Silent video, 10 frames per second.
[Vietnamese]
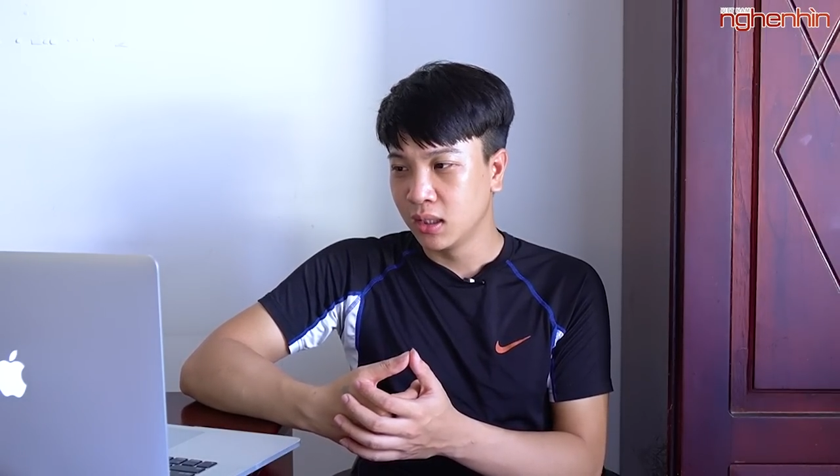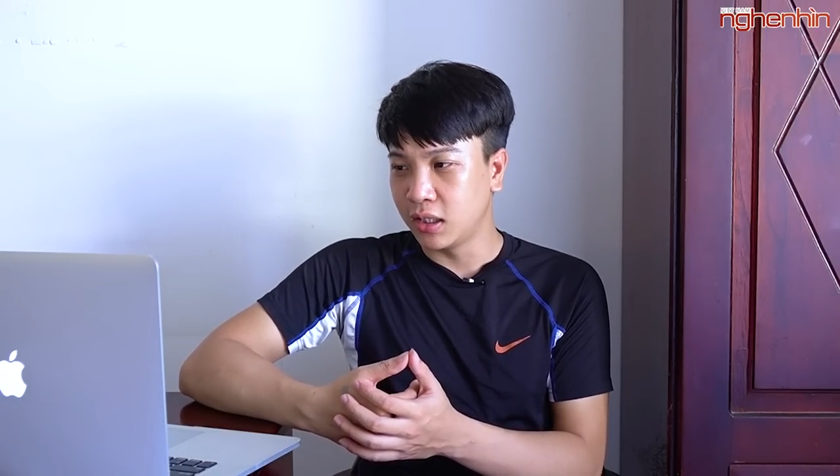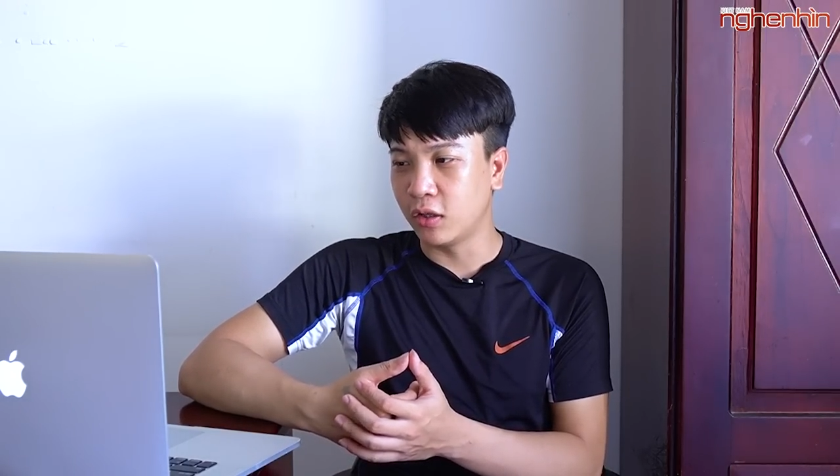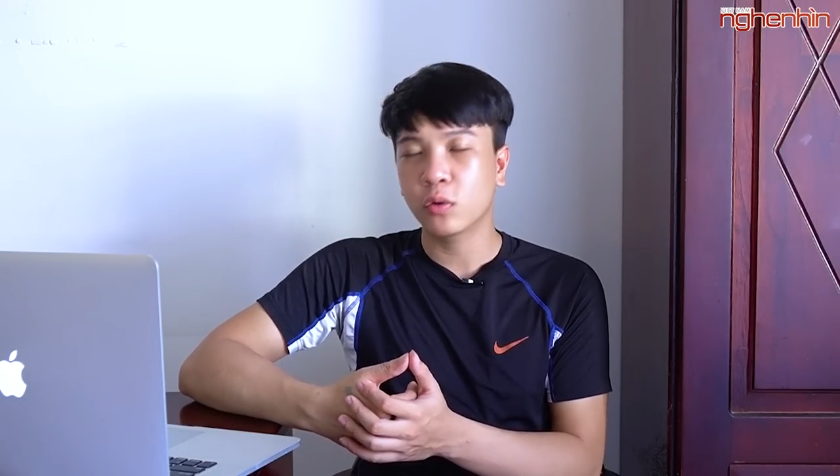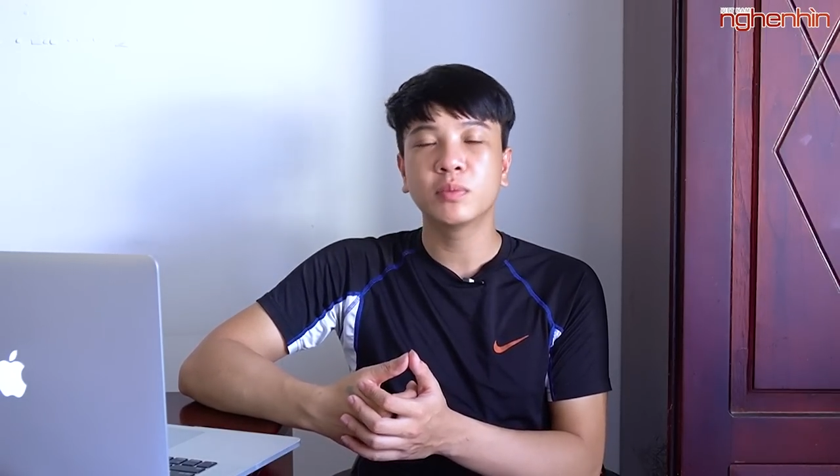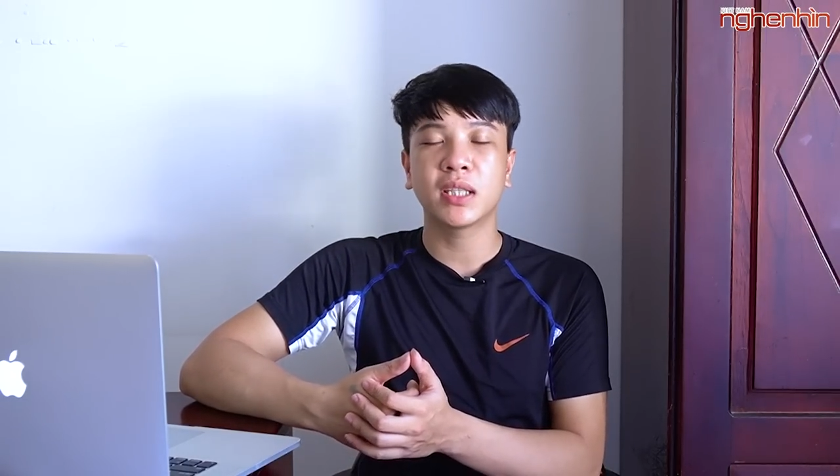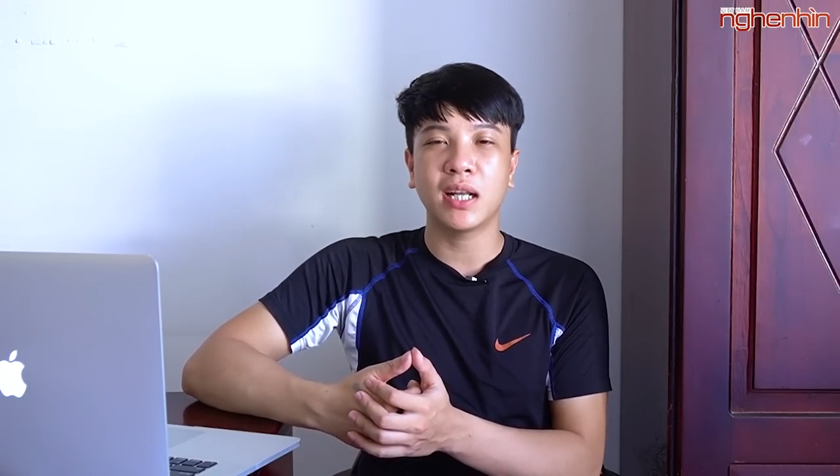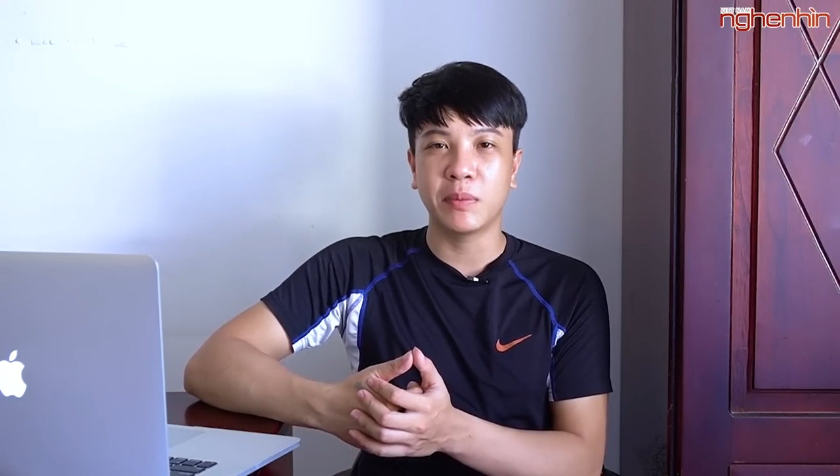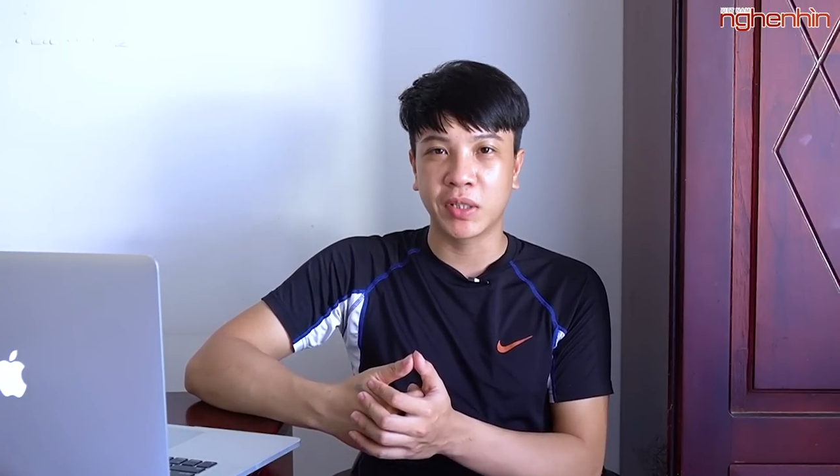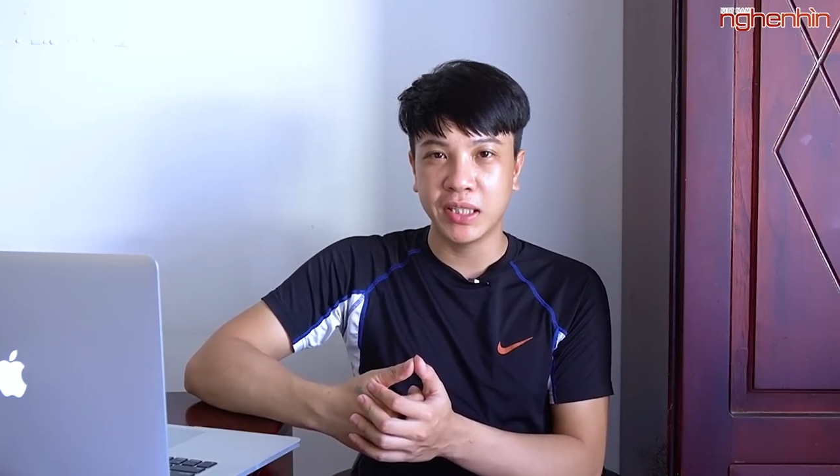thì nó cũng sẽ
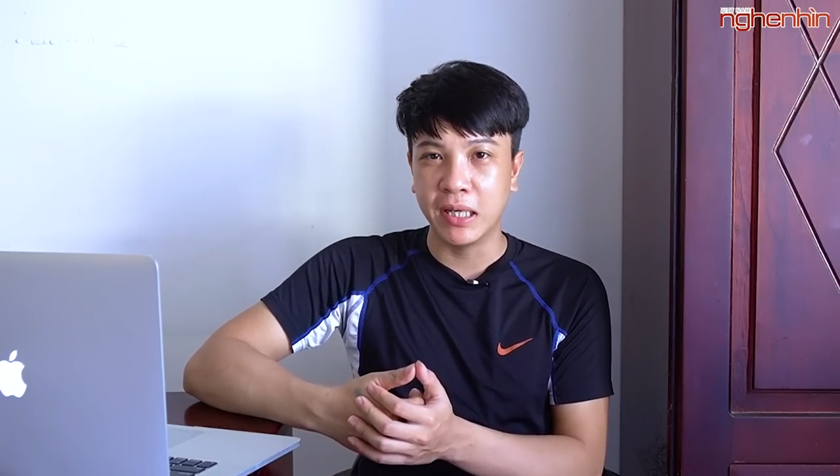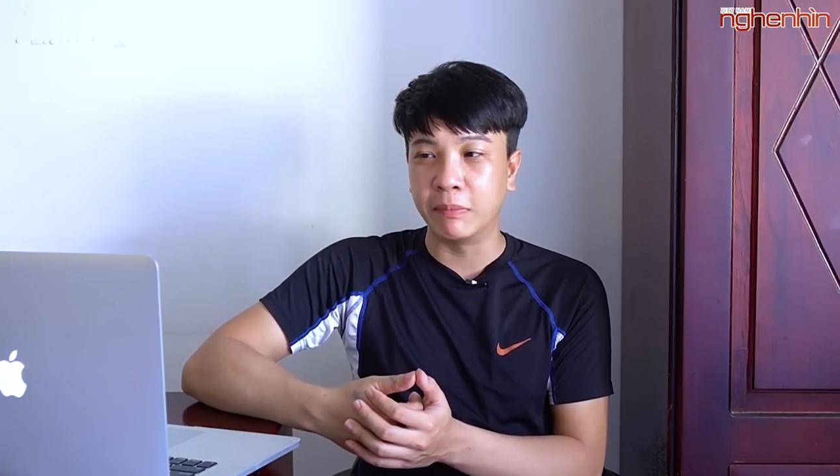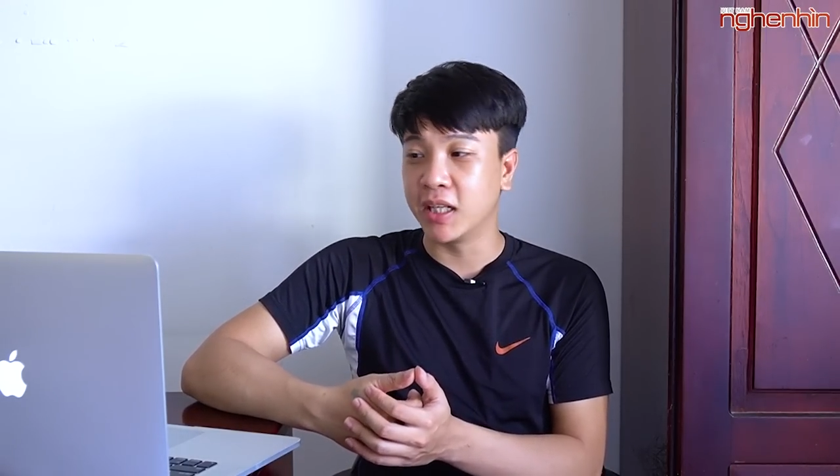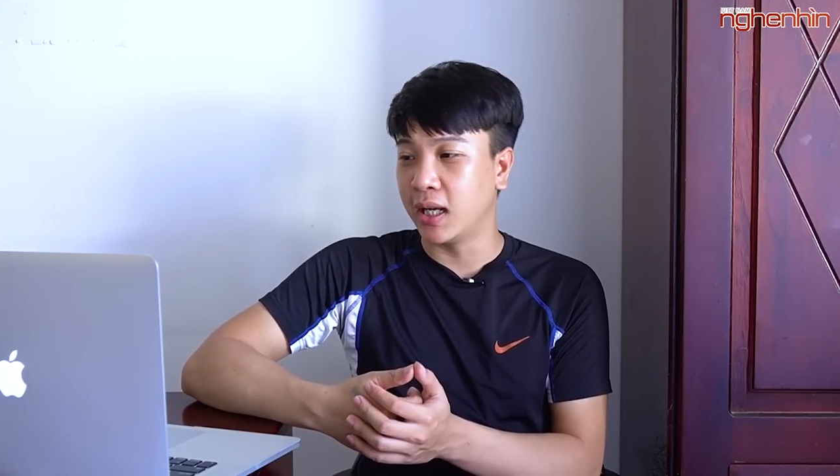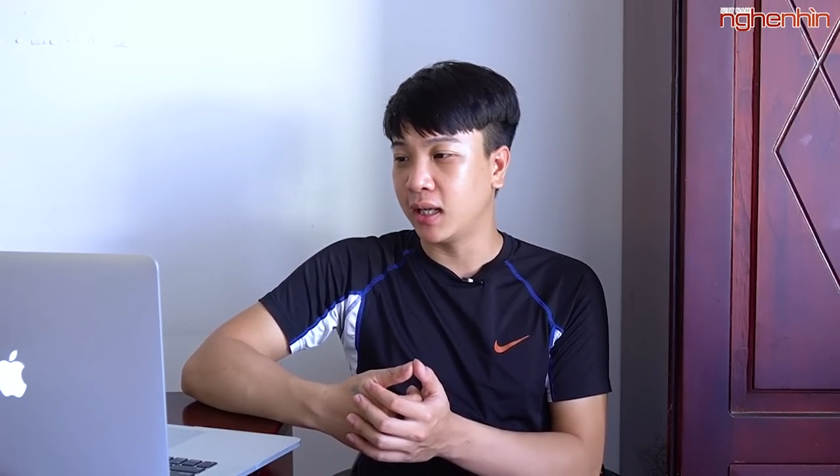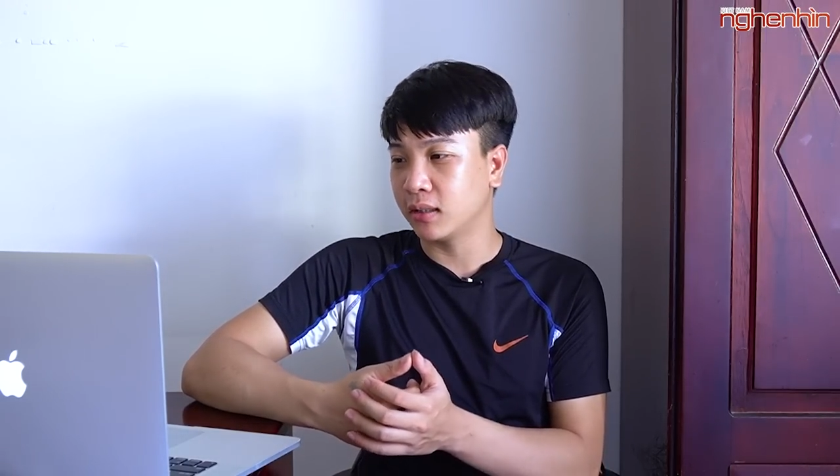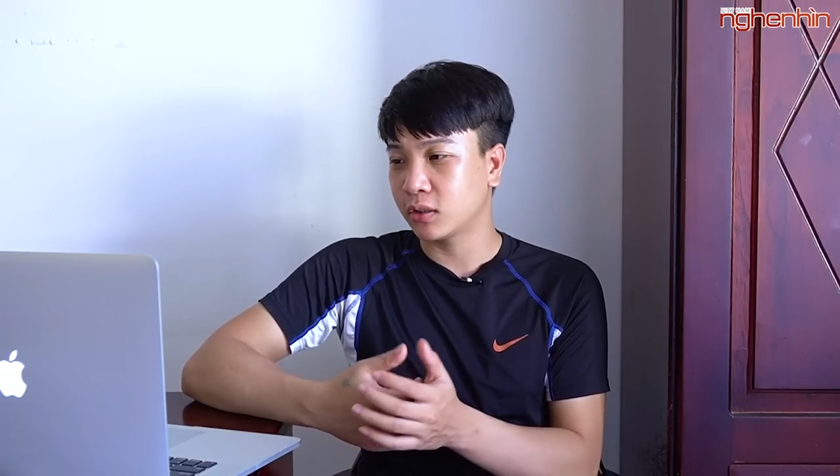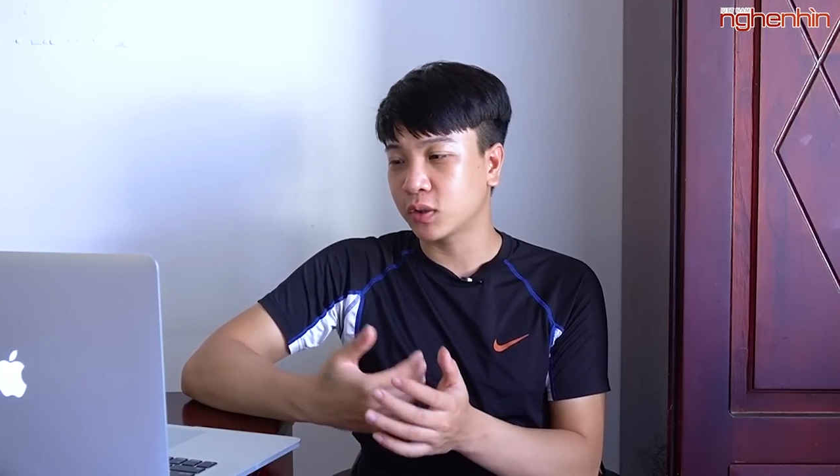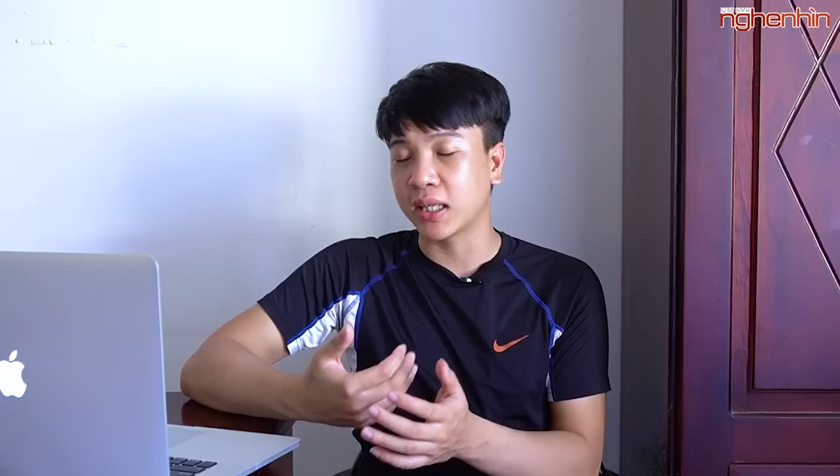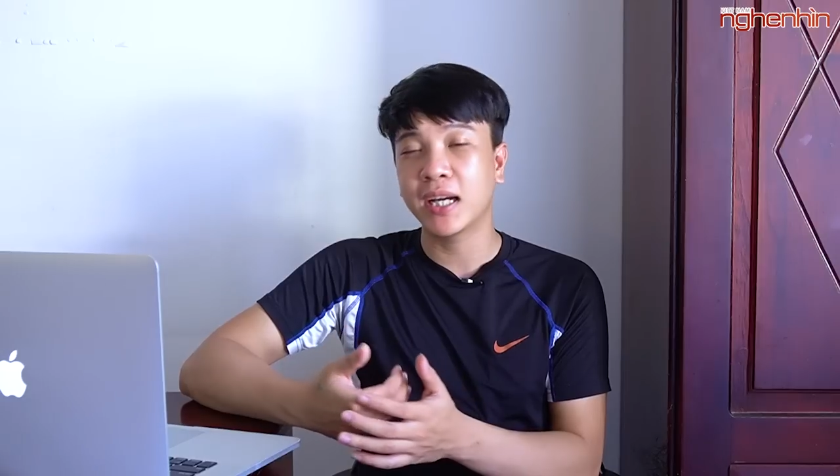là một cái điểm để
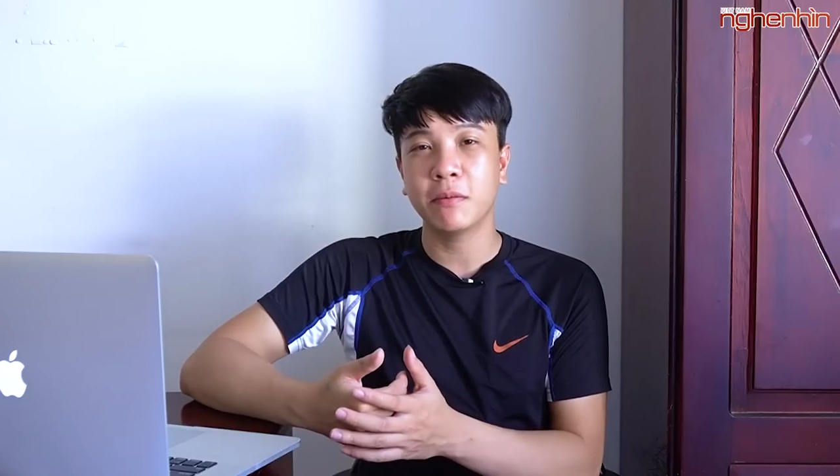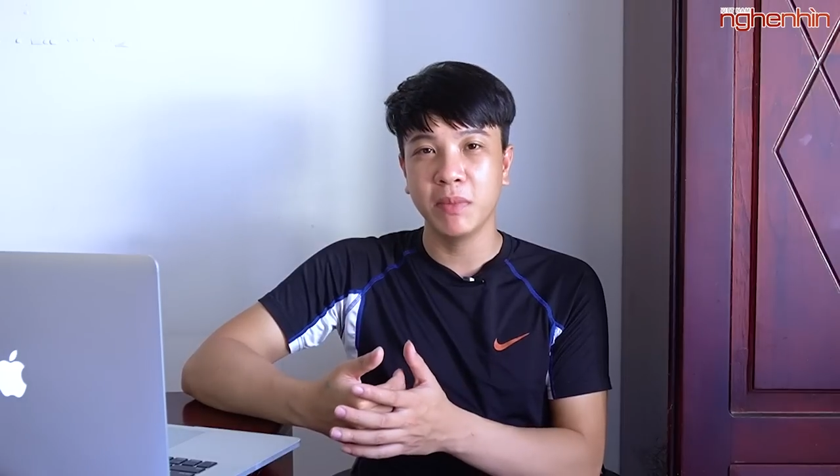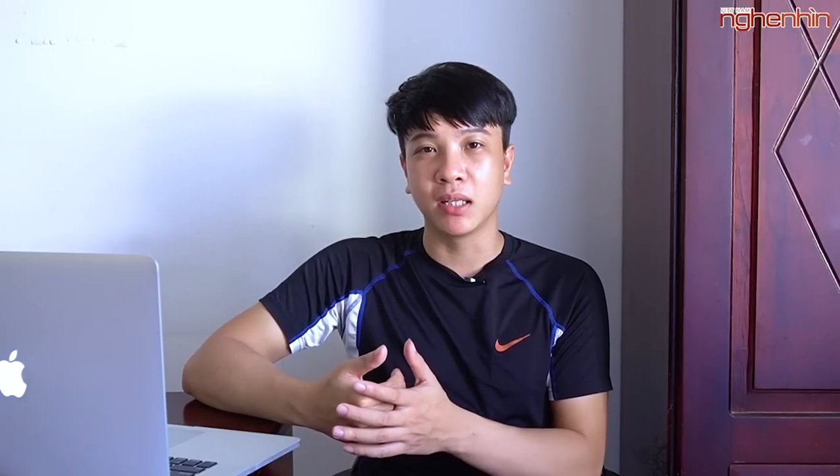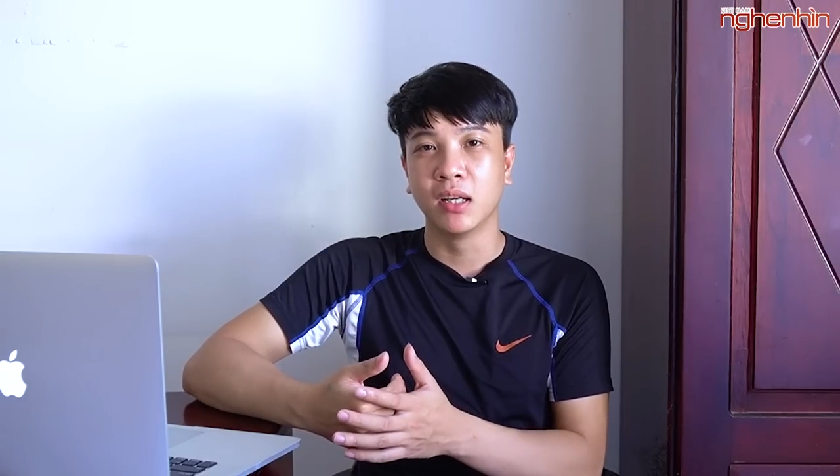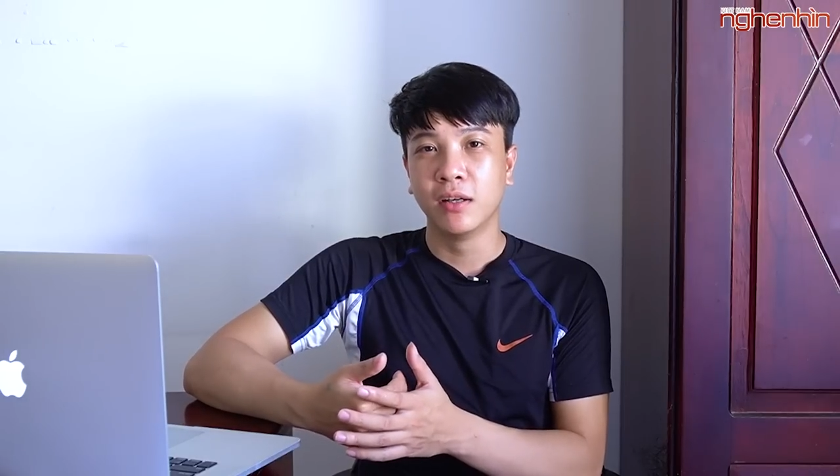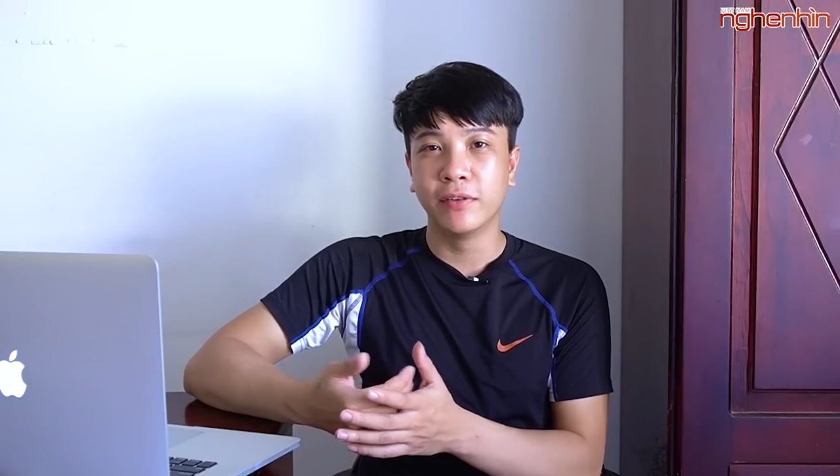so sánh khác biệt